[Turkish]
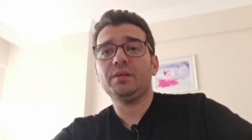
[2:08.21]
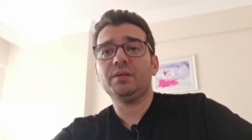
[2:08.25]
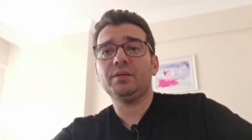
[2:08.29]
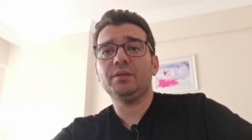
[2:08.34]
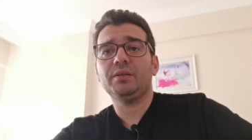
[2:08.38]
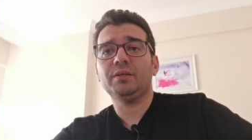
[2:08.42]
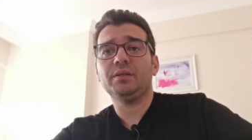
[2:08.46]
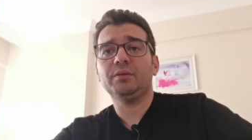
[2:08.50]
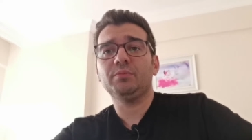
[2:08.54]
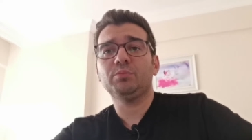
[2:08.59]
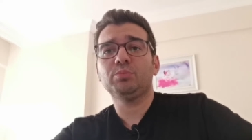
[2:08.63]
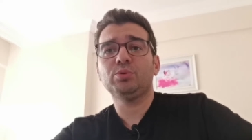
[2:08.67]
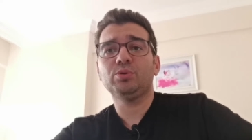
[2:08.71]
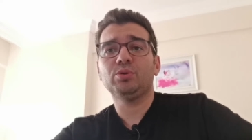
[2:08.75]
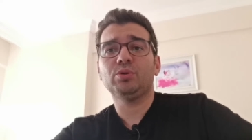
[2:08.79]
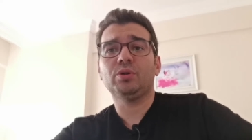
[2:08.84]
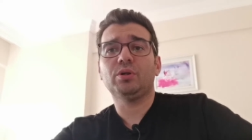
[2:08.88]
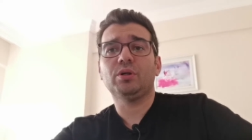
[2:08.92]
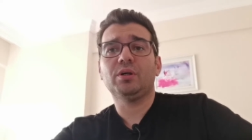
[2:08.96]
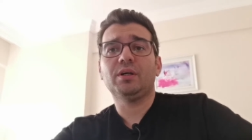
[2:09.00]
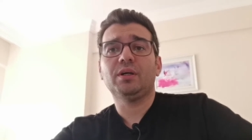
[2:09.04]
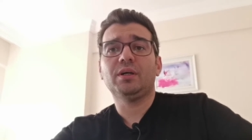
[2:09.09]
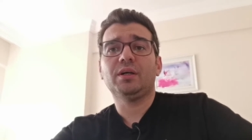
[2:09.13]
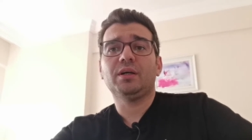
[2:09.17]
Ee,
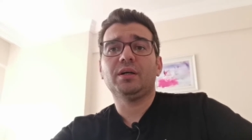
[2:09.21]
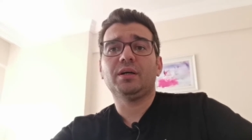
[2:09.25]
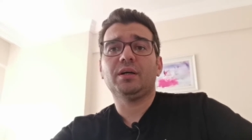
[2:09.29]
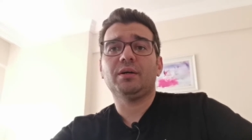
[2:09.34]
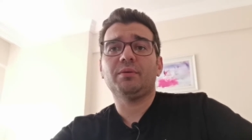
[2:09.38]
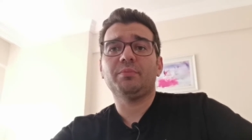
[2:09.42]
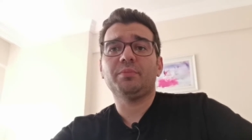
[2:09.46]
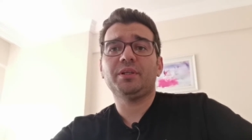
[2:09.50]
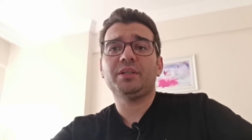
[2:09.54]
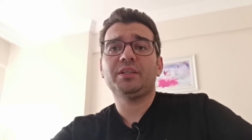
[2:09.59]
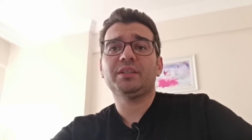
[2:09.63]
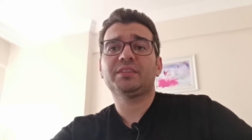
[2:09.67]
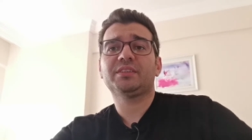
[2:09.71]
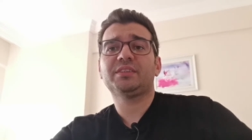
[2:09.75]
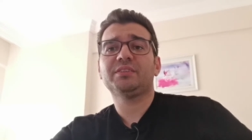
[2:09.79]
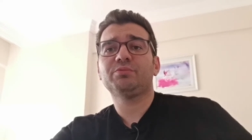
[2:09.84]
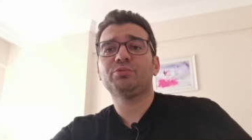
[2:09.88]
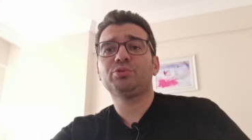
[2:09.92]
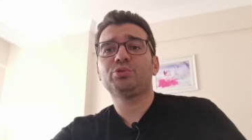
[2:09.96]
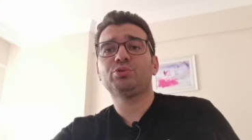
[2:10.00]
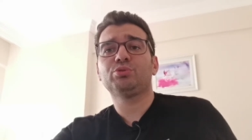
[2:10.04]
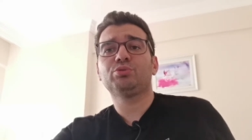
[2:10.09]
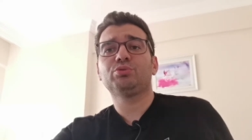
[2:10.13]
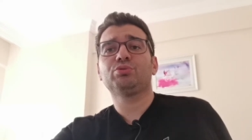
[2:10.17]
bu
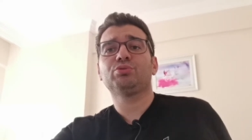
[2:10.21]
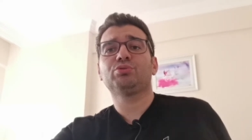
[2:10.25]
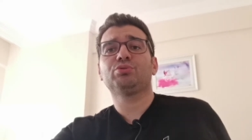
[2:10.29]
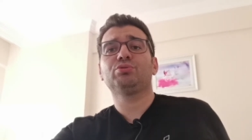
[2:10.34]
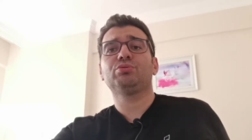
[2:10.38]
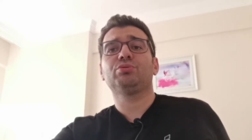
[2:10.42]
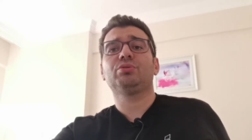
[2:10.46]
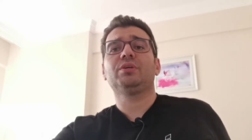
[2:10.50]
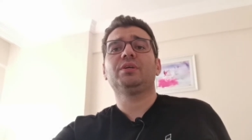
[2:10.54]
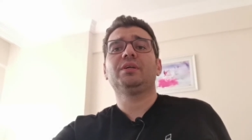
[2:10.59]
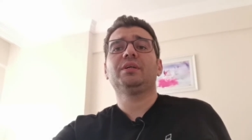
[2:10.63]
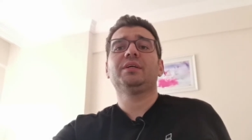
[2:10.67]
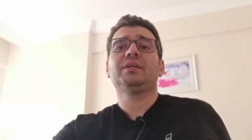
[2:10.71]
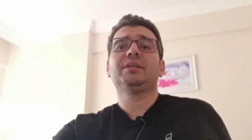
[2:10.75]
ameliyatı vücudunuzun